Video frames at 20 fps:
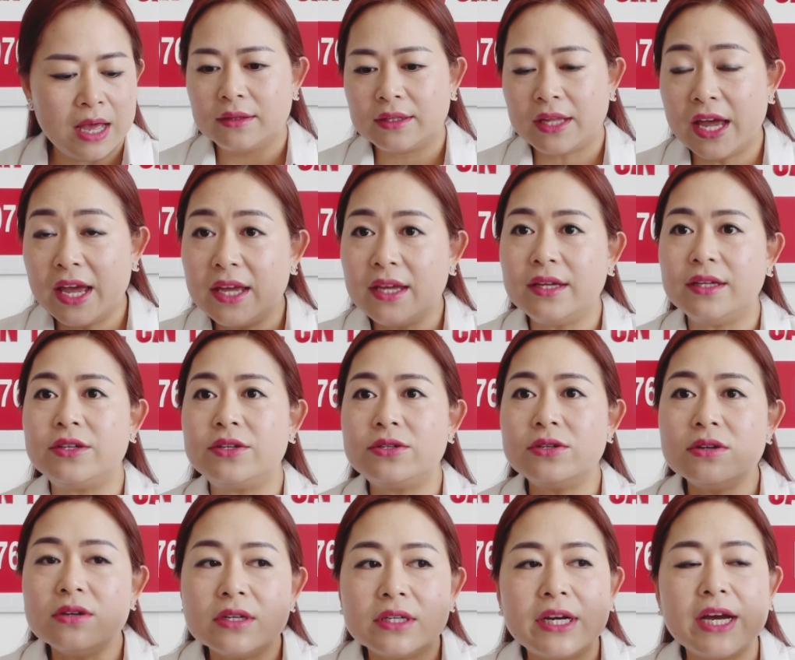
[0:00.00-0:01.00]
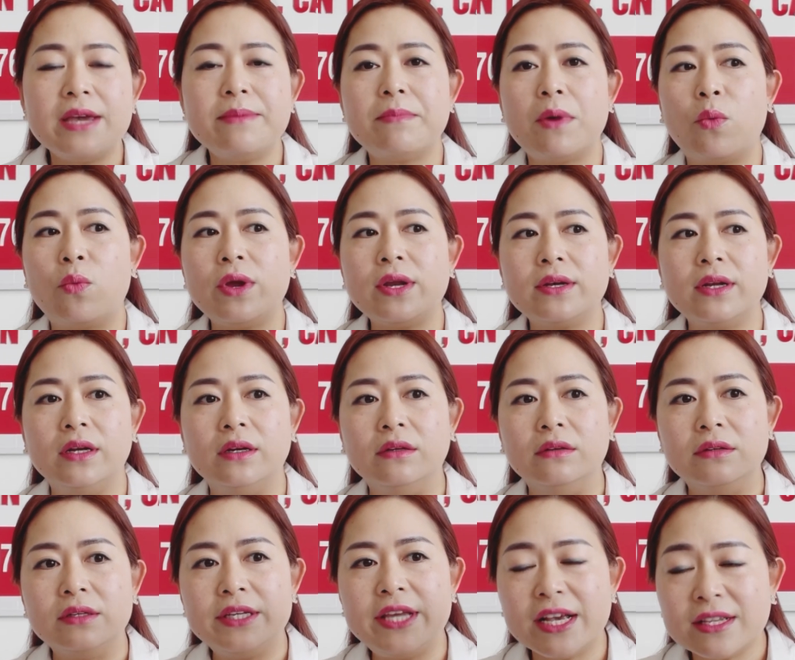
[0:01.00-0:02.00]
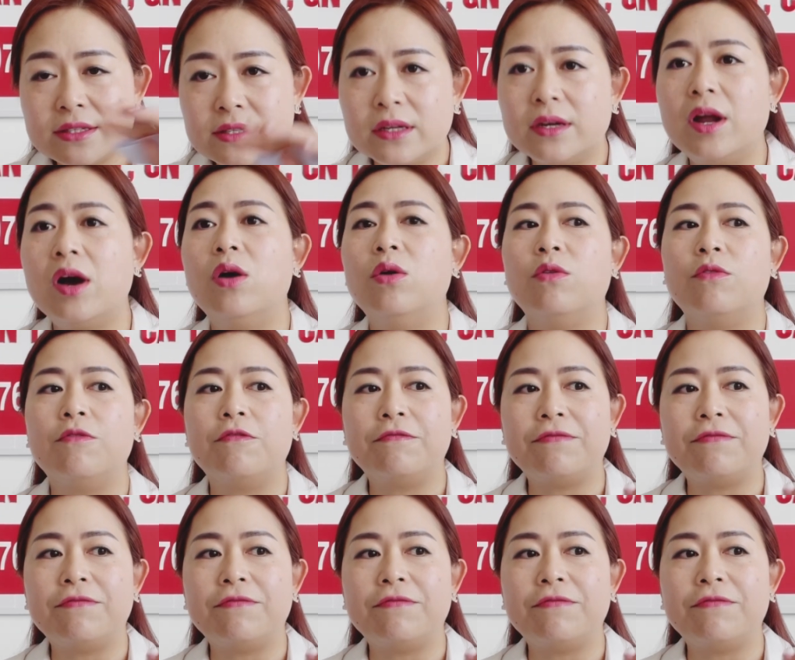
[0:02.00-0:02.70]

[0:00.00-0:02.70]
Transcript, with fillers: thì trước khi mà quyết định yes or no